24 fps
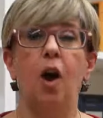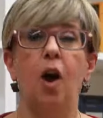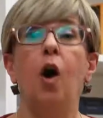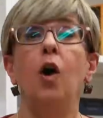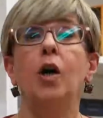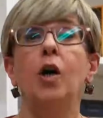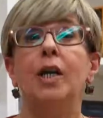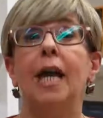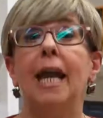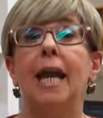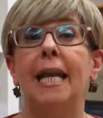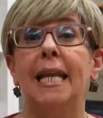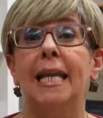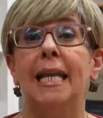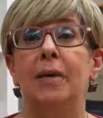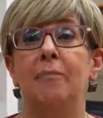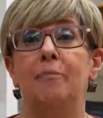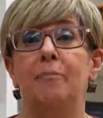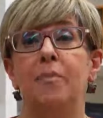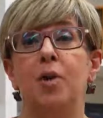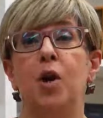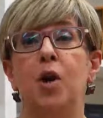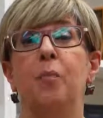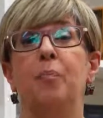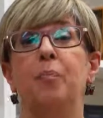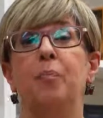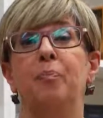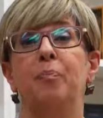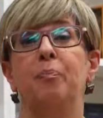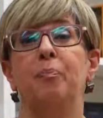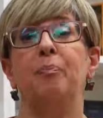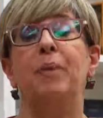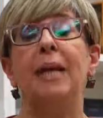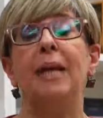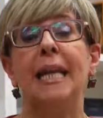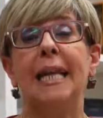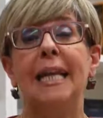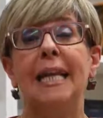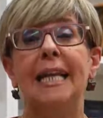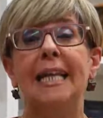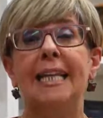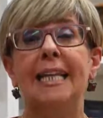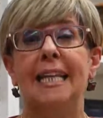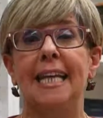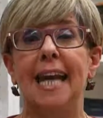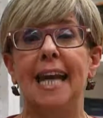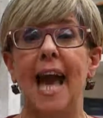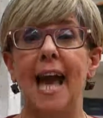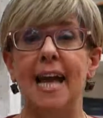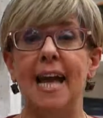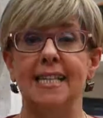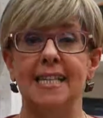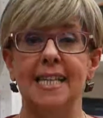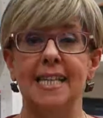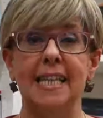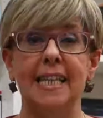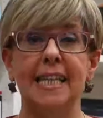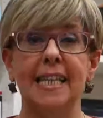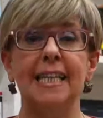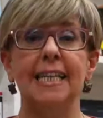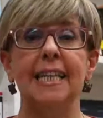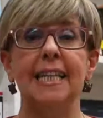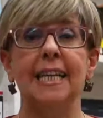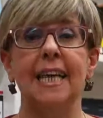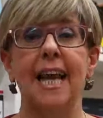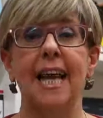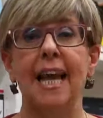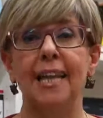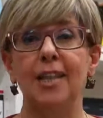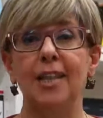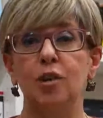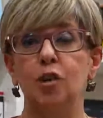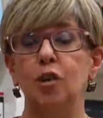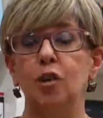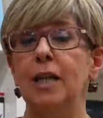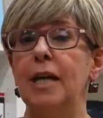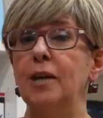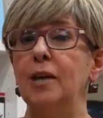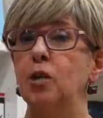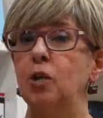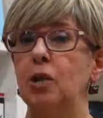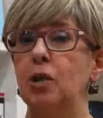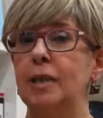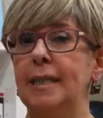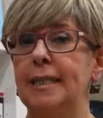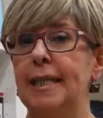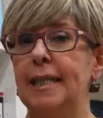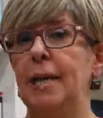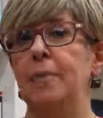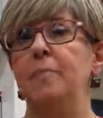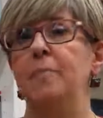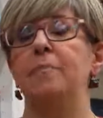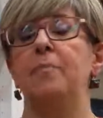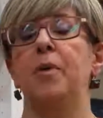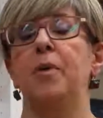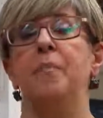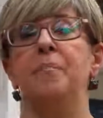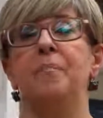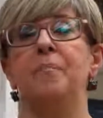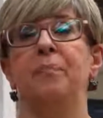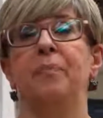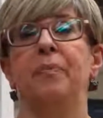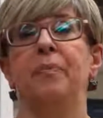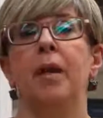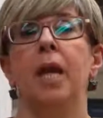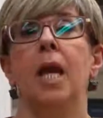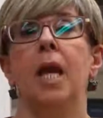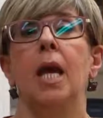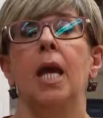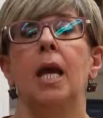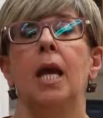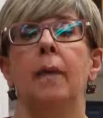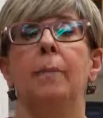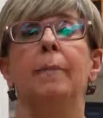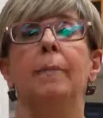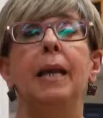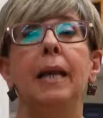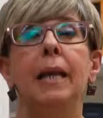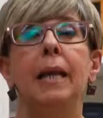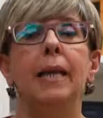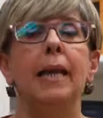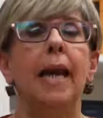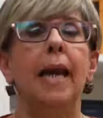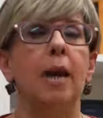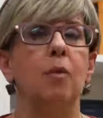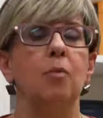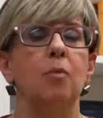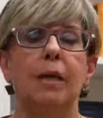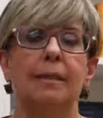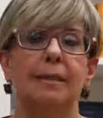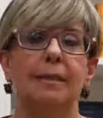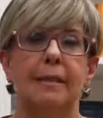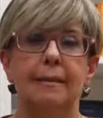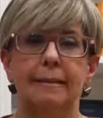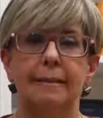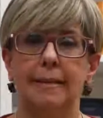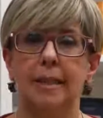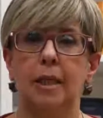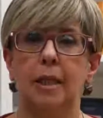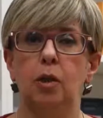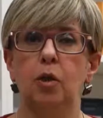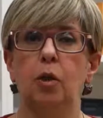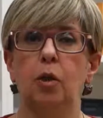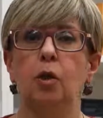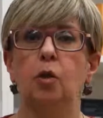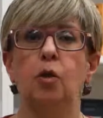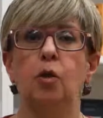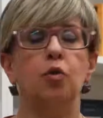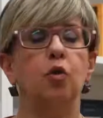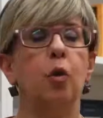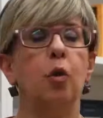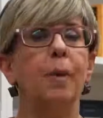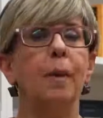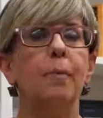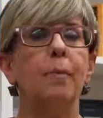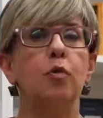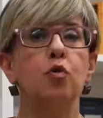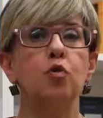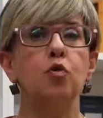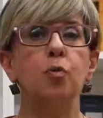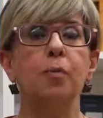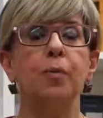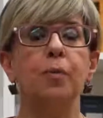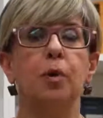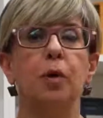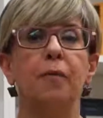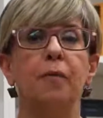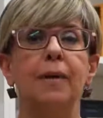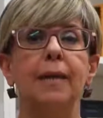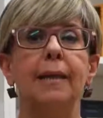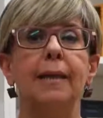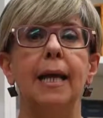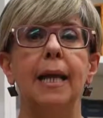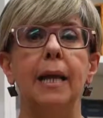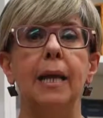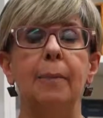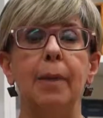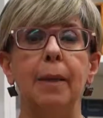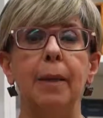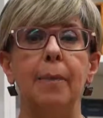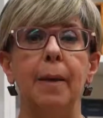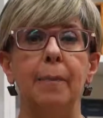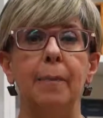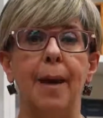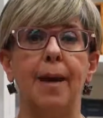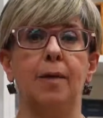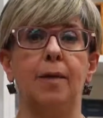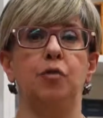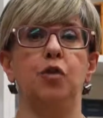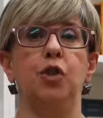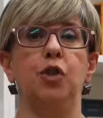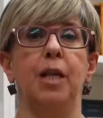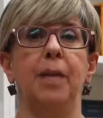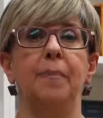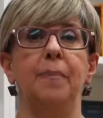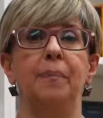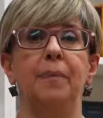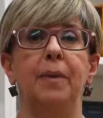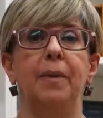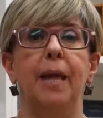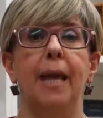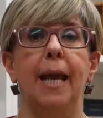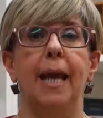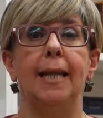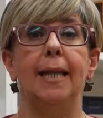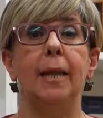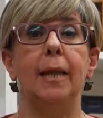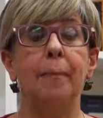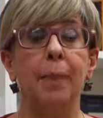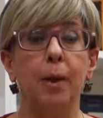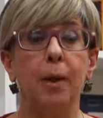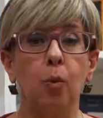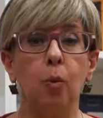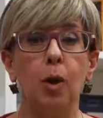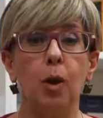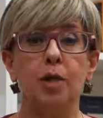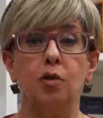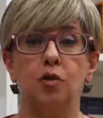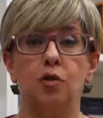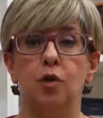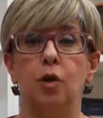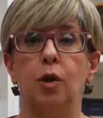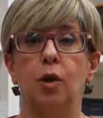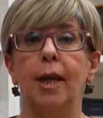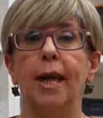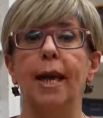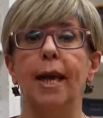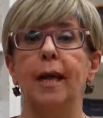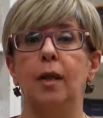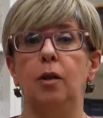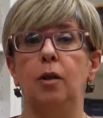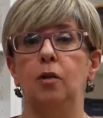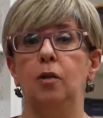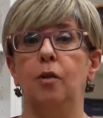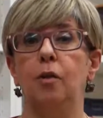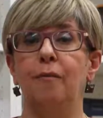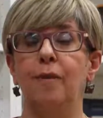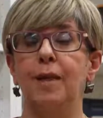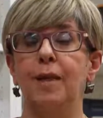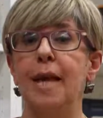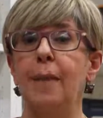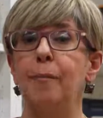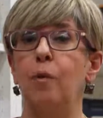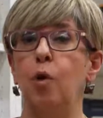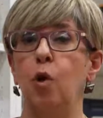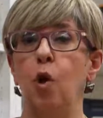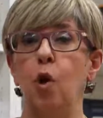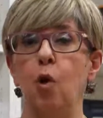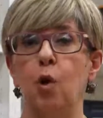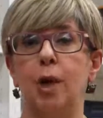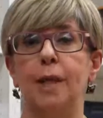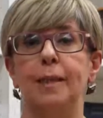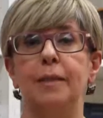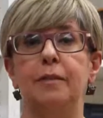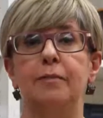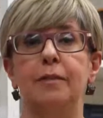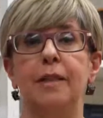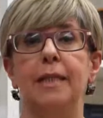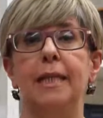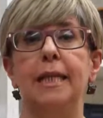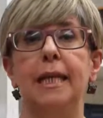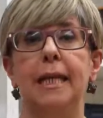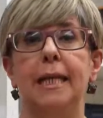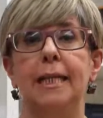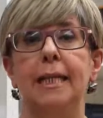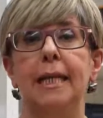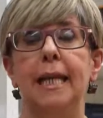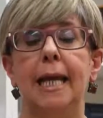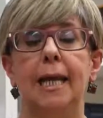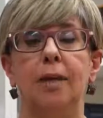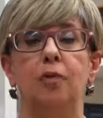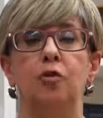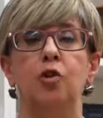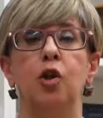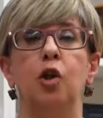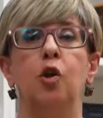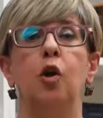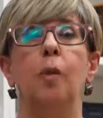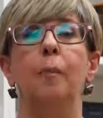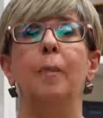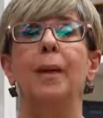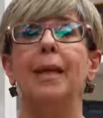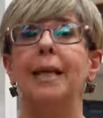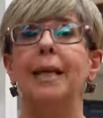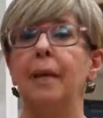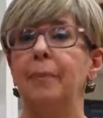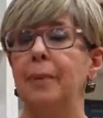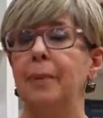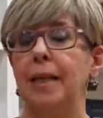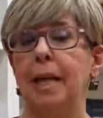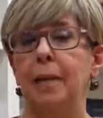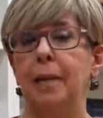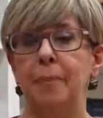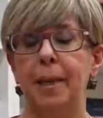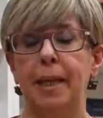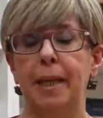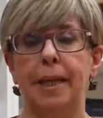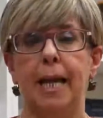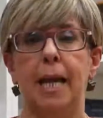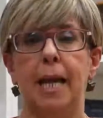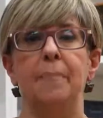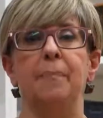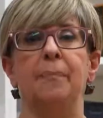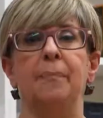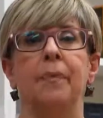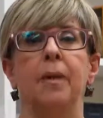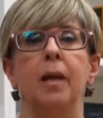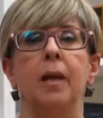Occhi al libro, Billy di Anserkin, edito da Nottetempo. Billy è un assassino, lo scopriamo subito fin dalle prime pagine ed è per questo che non vediamo l'ora di finire di leggerlo per capire il perché.